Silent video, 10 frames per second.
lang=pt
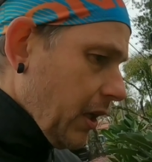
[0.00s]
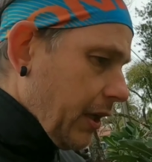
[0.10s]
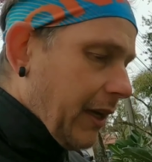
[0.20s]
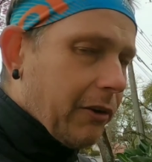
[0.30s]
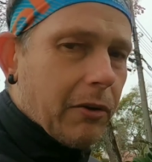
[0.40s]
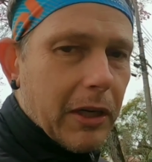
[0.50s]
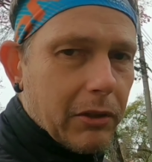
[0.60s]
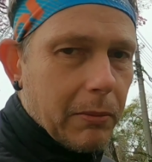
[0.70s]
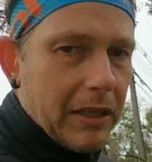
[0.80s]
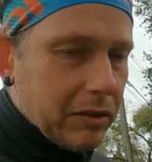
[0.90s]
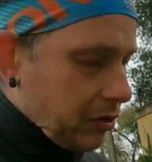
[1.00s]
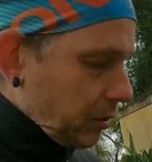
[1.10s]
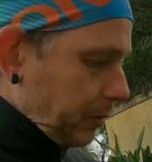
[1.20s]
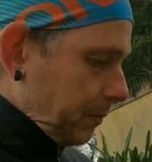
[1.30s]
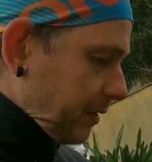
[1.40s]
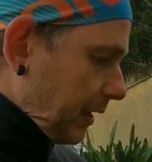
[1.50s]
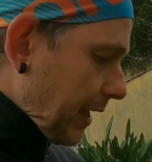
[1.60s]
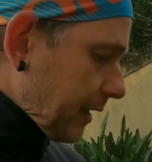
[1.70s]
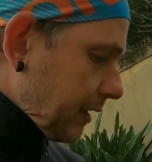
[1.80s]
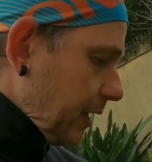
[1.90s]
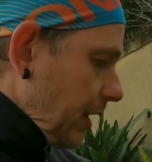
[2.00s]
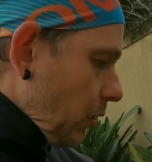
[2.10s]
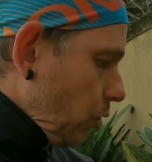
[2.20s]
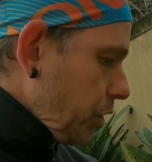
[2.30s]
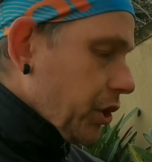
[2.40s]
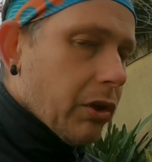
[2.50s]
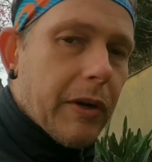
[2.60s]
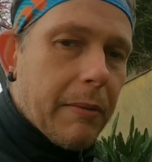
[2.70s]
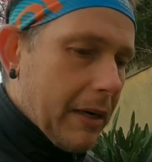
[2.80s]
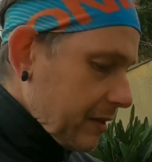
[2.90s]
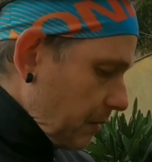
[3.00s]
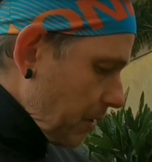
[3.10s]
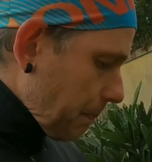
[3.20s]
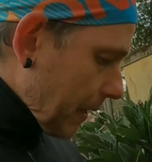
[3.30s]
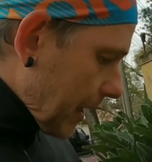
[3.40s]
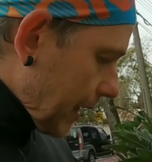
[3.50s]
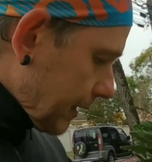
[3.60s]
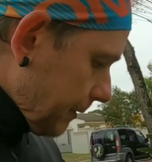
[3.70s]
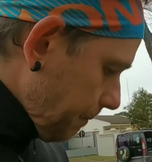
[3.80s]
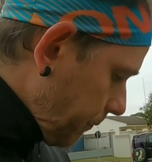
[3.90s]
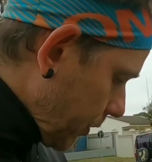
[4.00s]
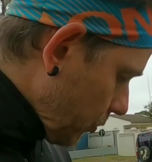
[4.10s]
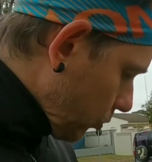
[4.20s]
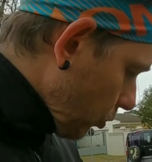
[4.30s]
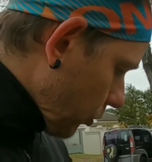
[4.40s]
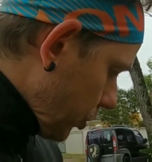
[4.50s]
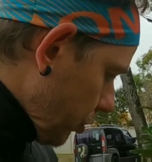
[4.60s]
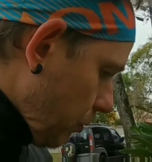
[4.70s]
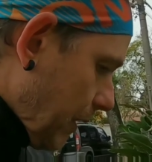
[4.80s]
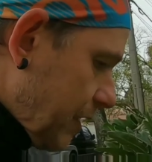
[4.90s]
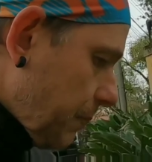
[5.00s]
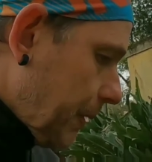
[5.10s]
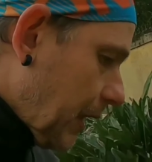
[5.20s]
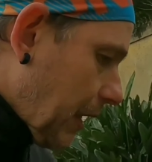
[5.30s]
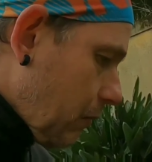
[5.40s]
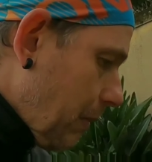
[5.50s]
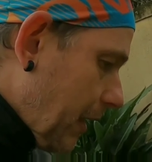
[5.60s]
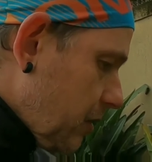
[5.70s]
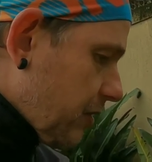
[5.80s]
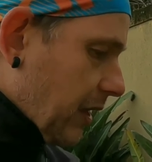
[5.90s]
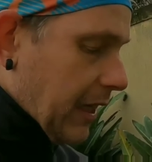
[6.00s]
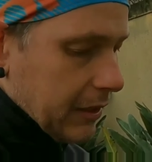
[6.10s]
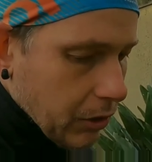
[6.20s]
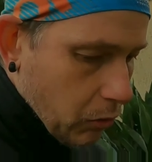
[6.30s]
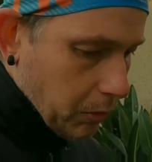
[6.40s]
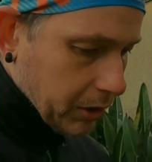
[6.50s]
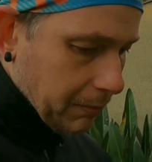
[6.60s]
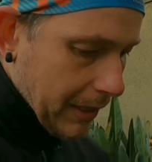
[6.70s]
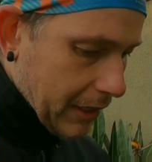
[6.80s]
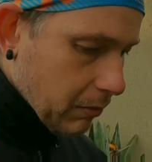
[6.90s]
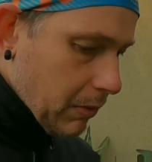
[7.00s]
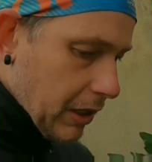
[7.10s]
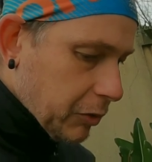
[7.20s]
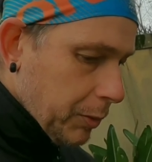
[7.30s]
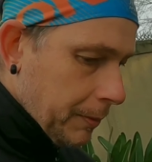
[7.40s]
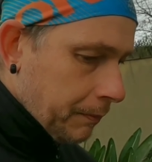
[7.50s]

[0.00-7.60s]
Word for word: Eu não ando mais com esse tipo de bicicleta, hoje não é mais a minha pegada, eu tô curtindo mais é pedalar com bike de estrada e com mountain bike mesmo.